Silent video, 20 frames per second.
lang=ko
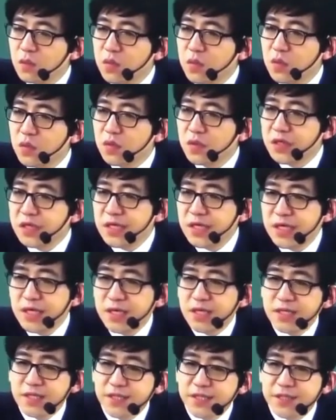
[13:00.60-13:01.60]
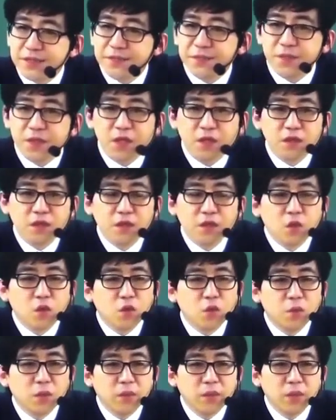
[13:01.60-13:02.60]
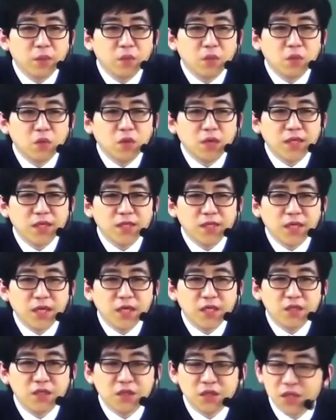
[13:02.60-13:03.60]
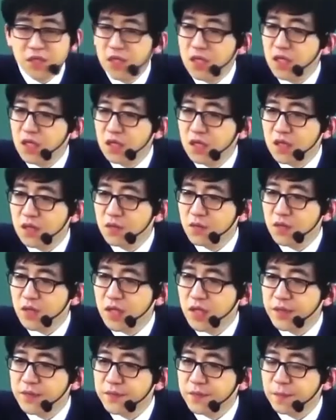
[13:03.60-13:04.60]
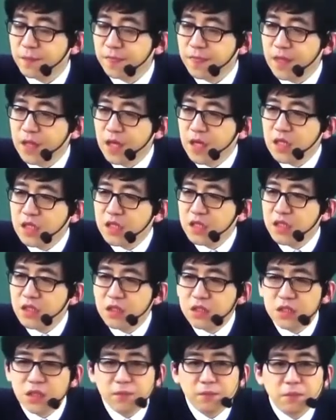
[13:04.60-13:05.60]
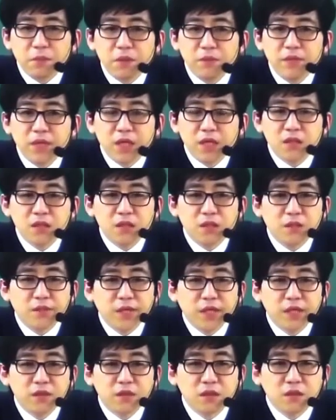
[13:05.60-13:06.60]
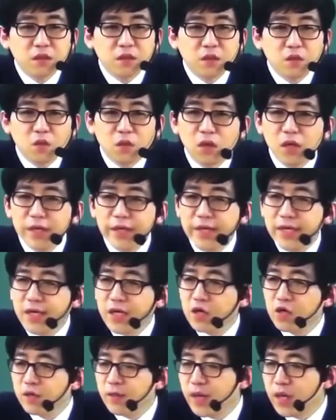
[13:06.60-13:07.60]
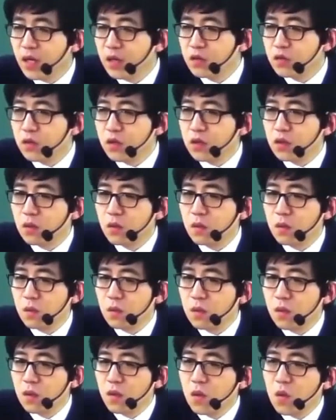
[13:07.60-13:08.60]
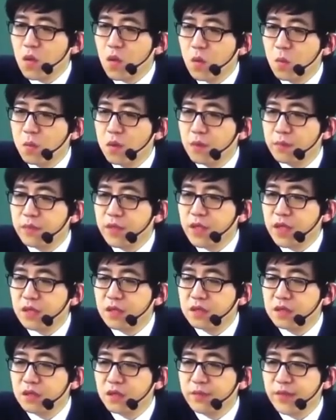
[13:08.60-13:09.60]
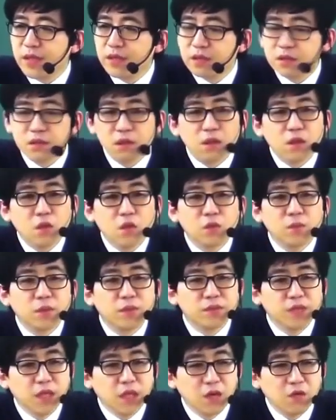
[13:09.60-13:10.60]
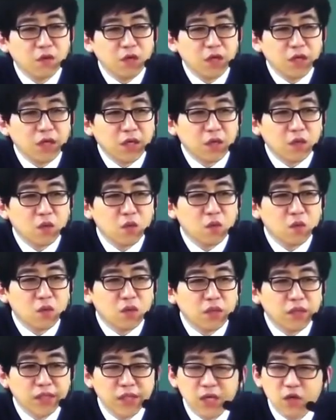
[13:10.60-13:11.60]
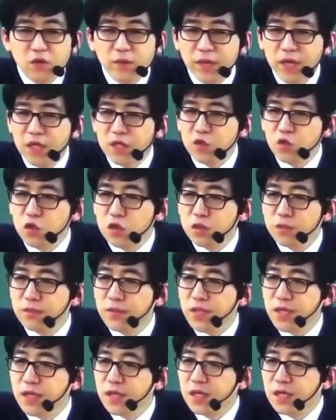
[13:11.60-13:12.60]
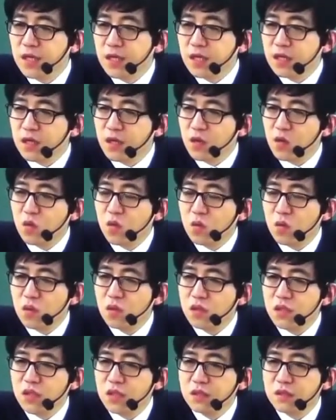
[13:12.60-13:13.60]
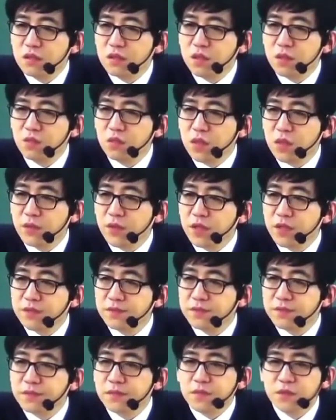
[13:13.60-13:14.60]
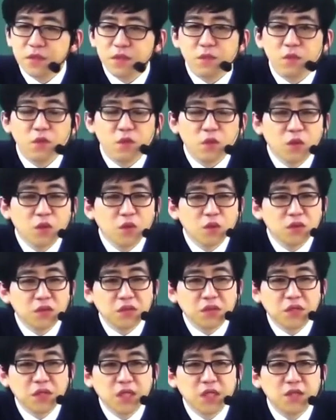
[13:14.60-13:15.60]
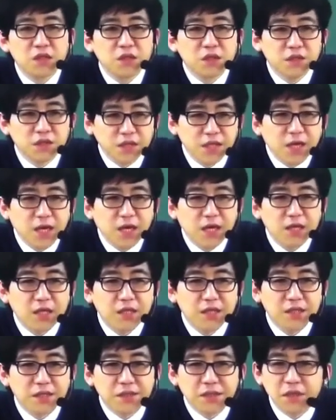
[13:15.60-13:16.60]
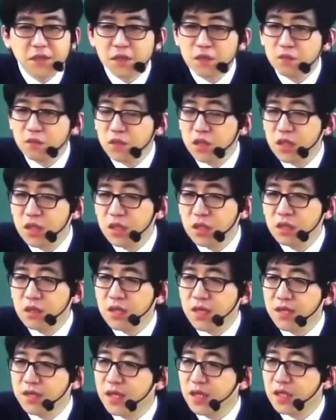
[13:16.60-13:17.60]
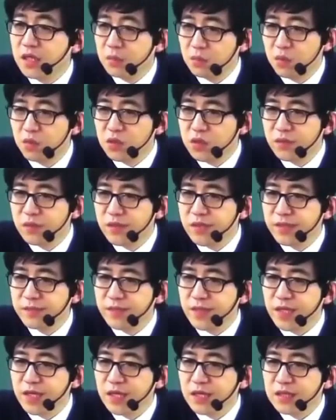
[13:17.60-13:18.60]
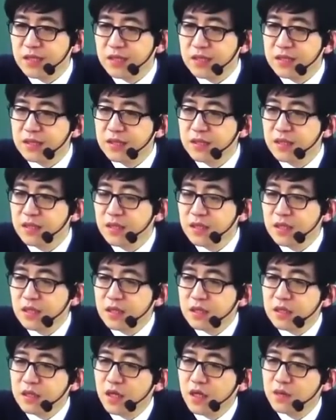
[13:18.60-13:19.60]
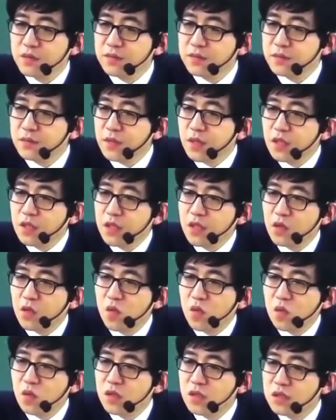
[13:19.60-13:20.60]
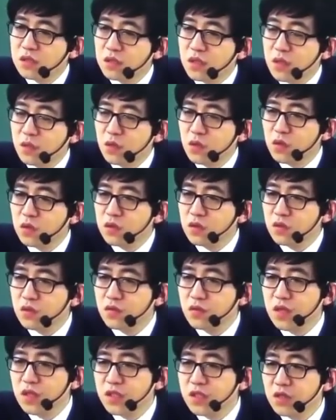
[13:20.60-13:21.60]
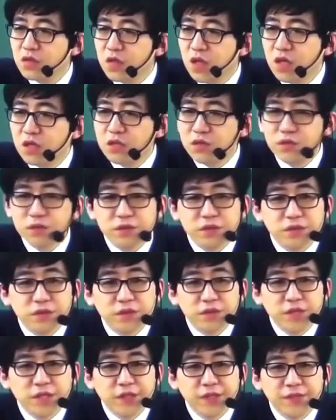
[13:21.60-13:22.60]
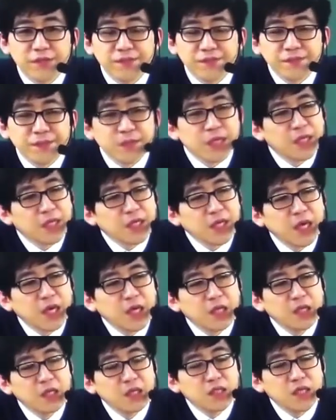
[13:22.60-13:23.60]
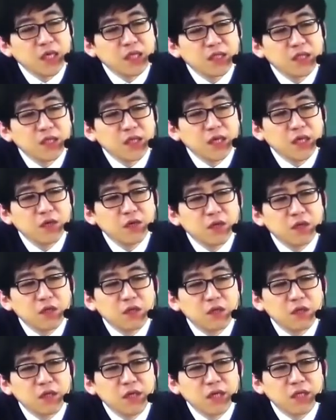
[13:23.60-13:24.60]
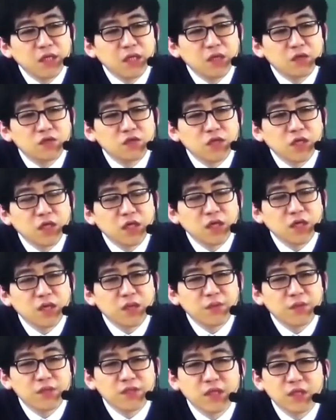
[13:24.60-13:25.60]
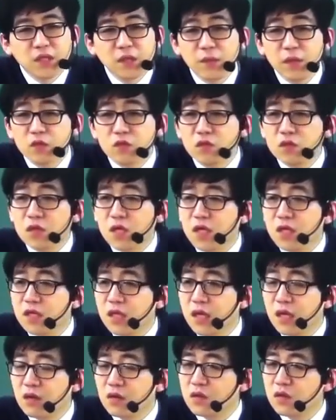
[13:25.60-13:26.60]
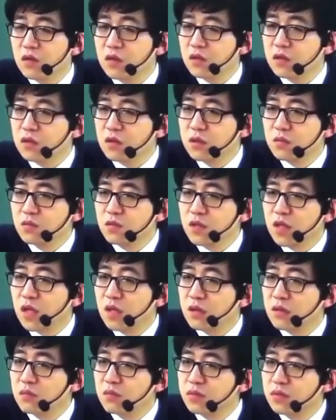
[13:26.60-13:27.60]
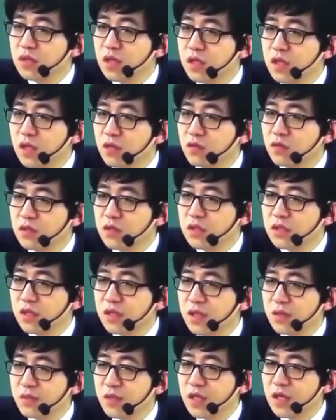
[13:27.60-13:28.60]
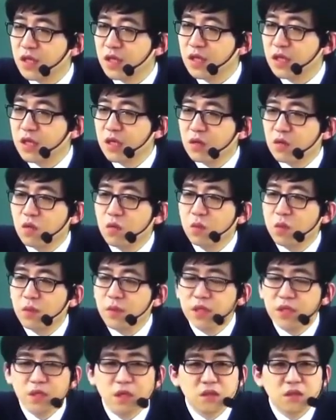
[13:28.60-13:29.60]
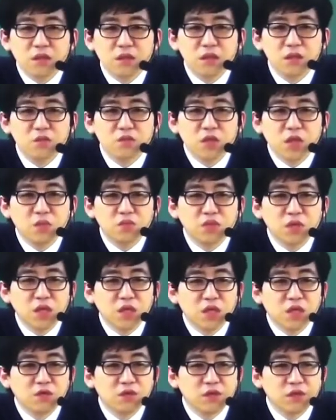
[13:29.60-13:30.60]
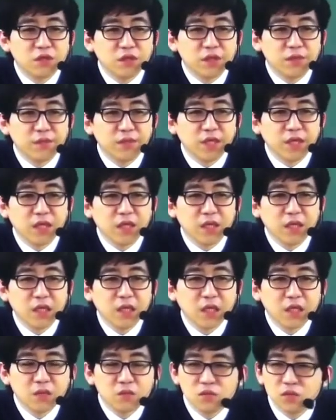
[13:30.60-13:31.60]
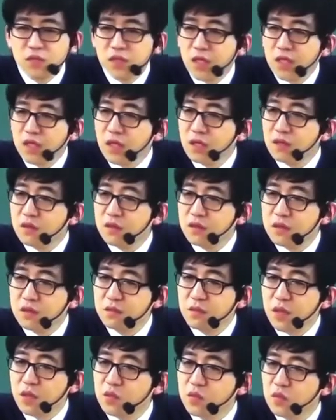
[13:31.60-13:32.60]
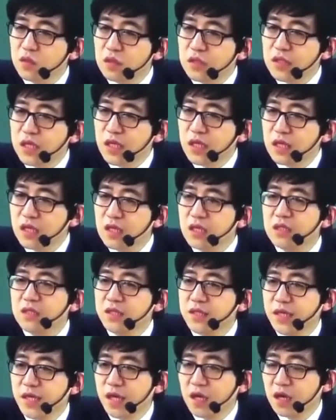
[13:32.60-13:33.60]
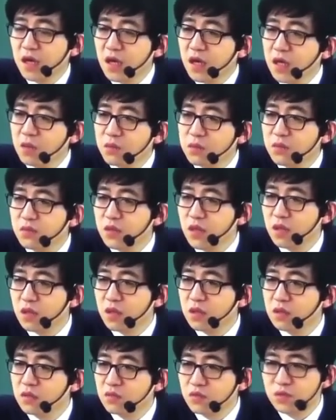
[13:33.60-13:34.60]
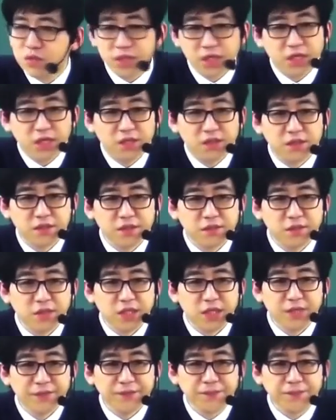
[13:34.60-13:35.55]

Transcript: 보호이익이라는 거, 이거는 공법이 보호하는 개인적 이익이기 때문에 실체법이라는 점에 있어서 권리라고 말할 수 있고, 공법이라는 점에 있어서 공법상의 권리, 공권이라고 말할 수 있습니다. 그러니까 공권이 성립되면 그러면 원고적격이 인정된다. 이렇게 여러분들이 간단히 보시면 됩니다. 그 다음 이 공권의 성립 요건은 두 가지로 나눠지고 있었는데요. 개인이 자신에게 이러한 권리가 있다고 주장을 하려면 상대방 국가한테 어떤 의무가 부과되고 있어야 됩니다. 공법에 의해서 의무가 부과되고 있어야 됩니다. 문제가 되는 것은 바로 무엇이다? 재량행위 부분에서 문제가 됐었습니다.